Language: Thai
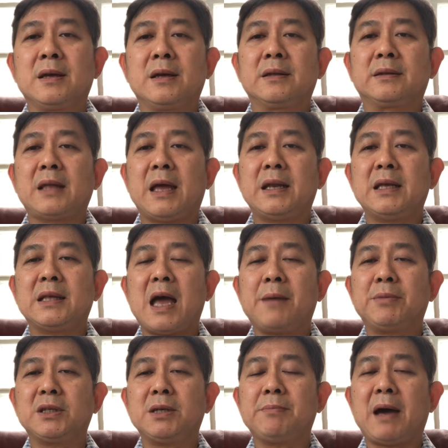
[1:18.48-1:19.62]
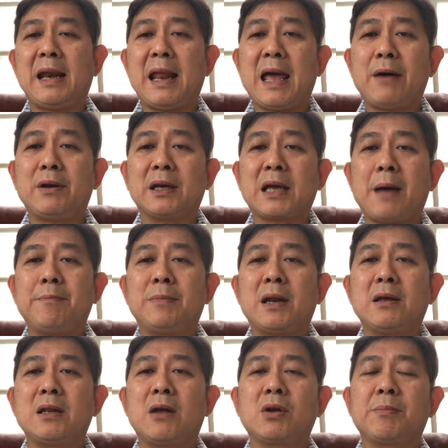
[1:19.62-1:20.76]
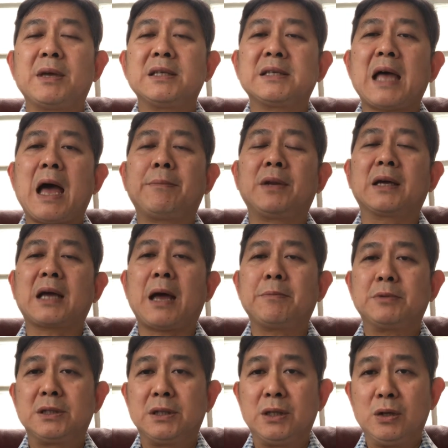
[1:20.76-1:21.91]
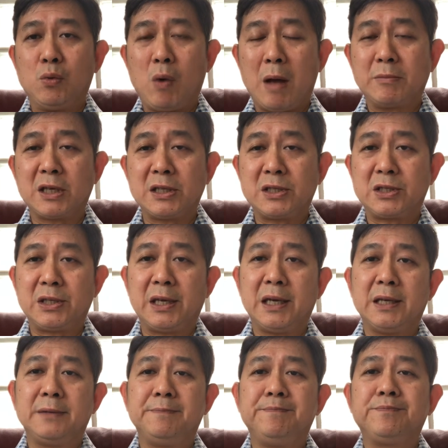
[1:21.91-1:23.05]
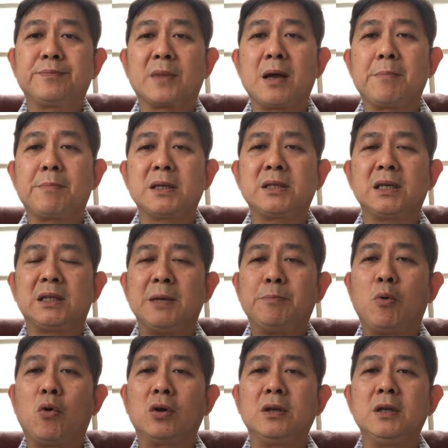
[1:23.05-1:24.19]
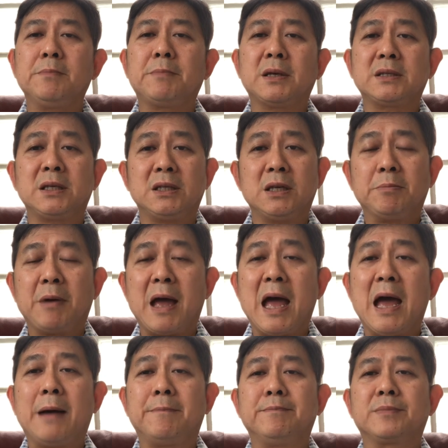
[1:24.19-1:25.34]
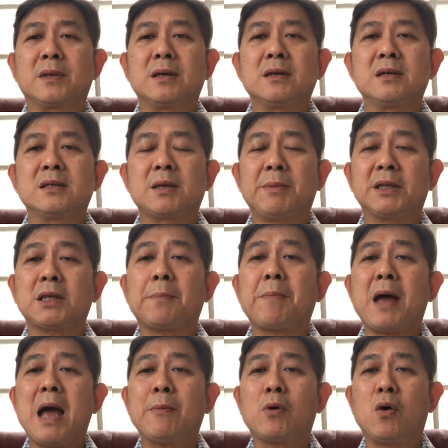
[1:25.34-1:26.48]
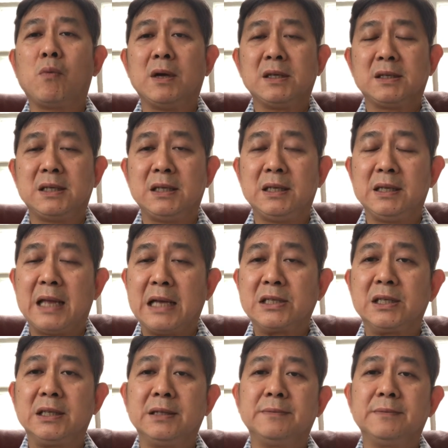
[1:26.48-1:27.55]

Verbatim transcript: แต่ในทางปฏิบัติแล้วนะครับเรายังไม่ทราบนะครับถึงความชัดเจนประสิทธิผลประสิทธิภาพ สมรรถภาพของวัคซีนที่แท้จริง